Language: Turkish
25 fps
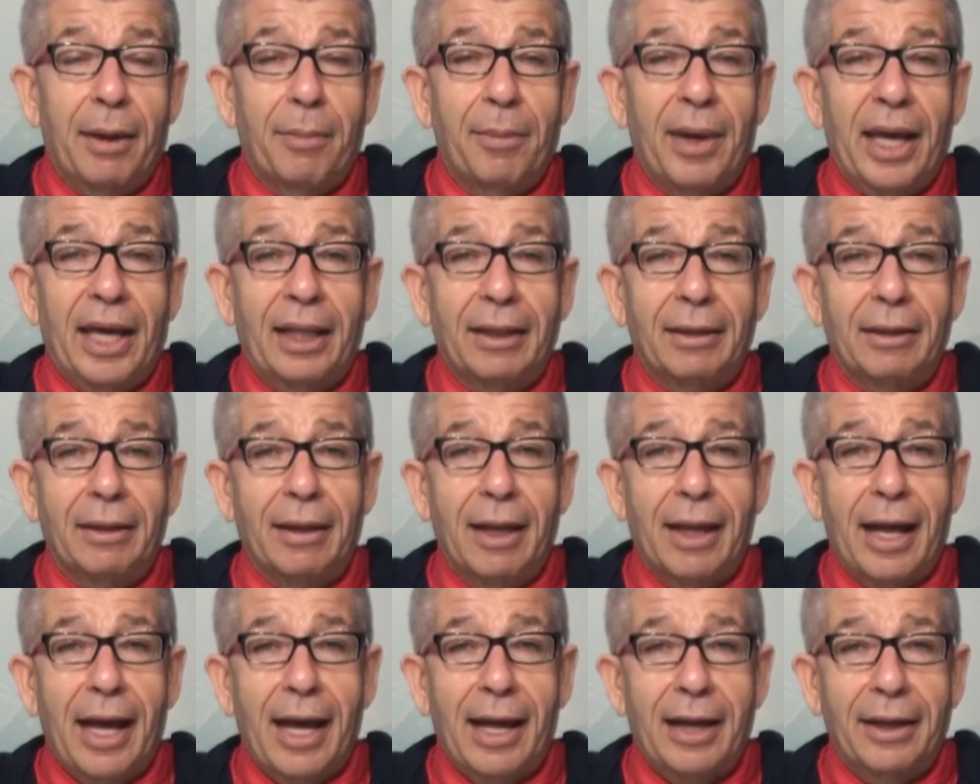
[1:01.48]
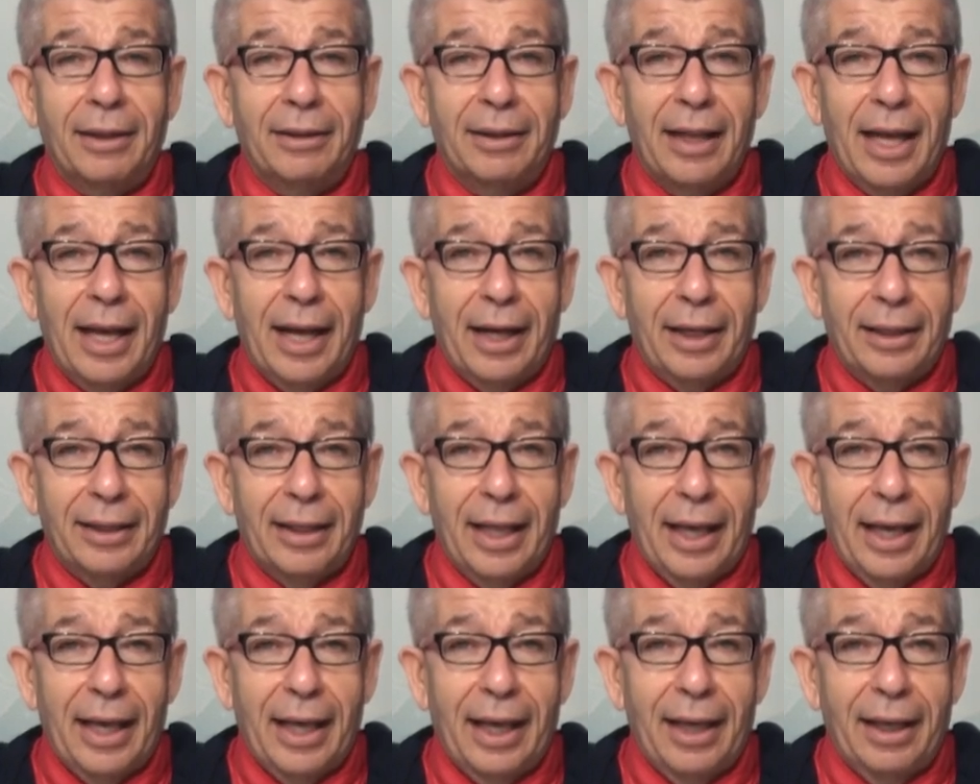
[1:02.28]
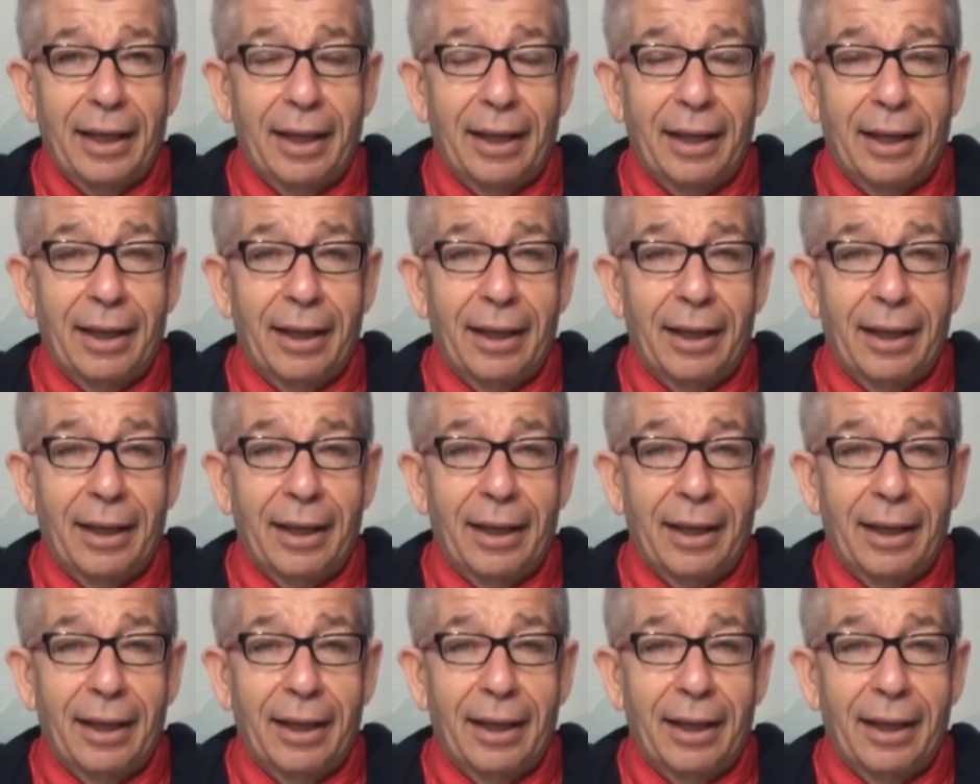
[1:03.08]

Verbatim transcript: Emekliler Derneği,